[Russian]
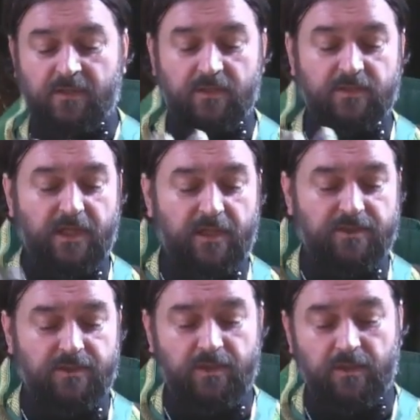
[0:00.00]
к
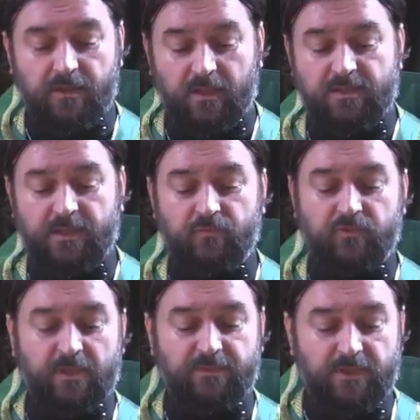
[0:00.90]
дельте Нила, к
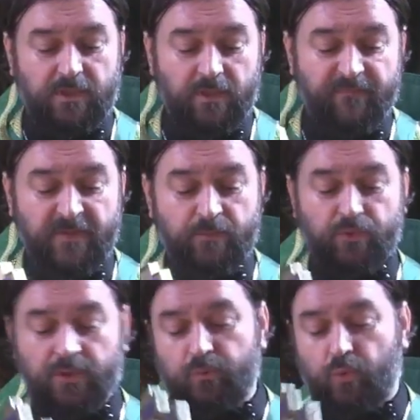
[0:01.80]
разливу, там, где Нил
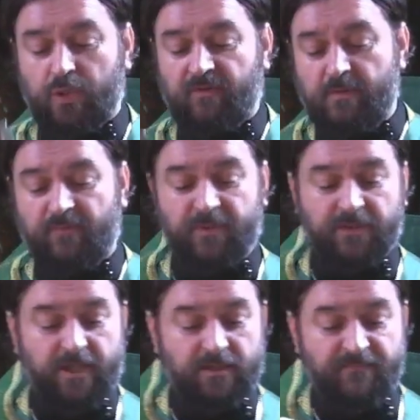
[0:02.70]
многими рукавами
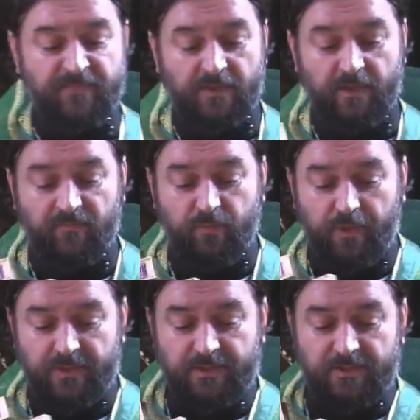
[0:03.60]
впадает в
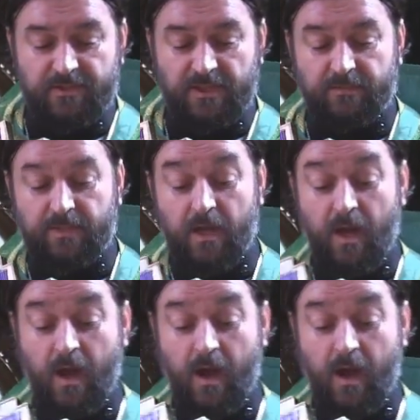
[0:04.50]
море Средиземное.